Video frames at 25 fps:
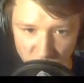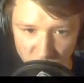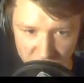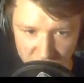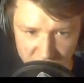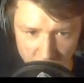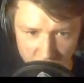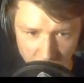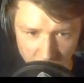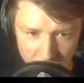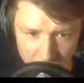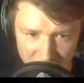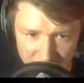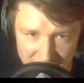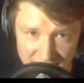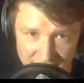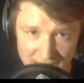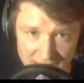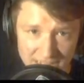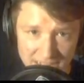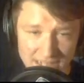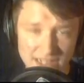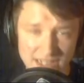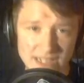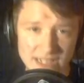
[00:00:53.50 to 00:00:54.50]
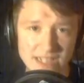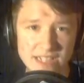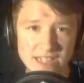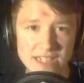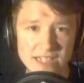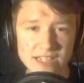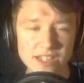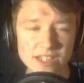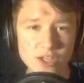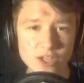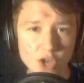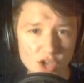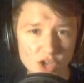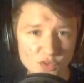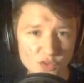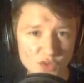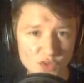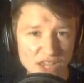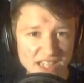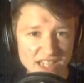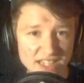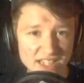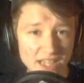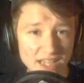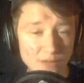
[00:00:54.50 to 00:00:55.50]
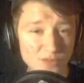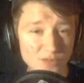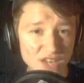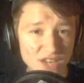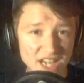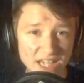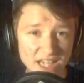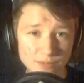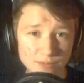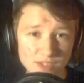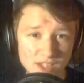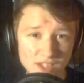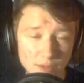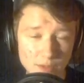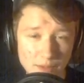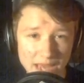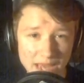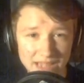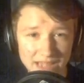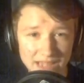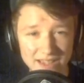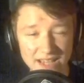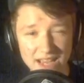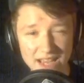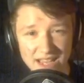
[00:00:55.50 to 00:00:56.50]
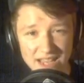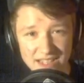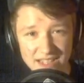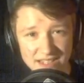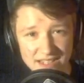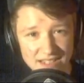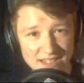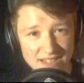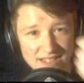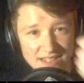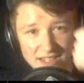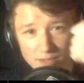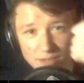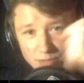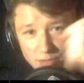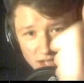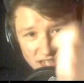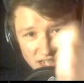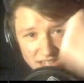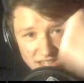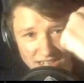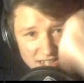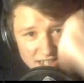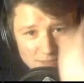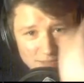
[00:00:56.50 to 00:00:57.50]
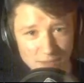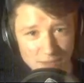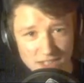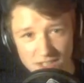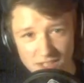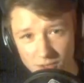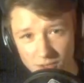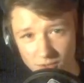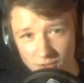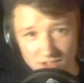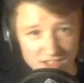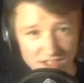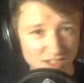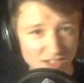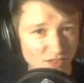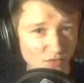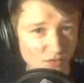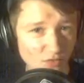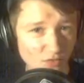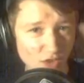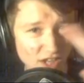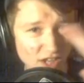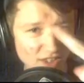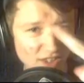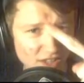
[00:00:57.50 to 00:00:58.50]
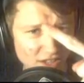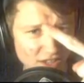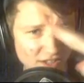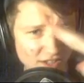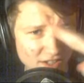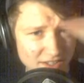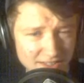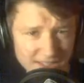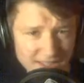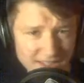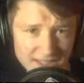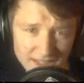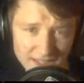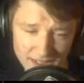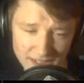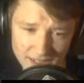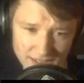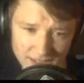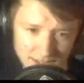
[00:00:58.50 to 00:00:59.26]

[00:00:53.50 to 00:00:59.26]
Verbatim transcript: Foxy aufpassen. Die neue Facecam, vielleicht habt ihr es gemerkt. Erstens, die Qualität ist besser und zweitens,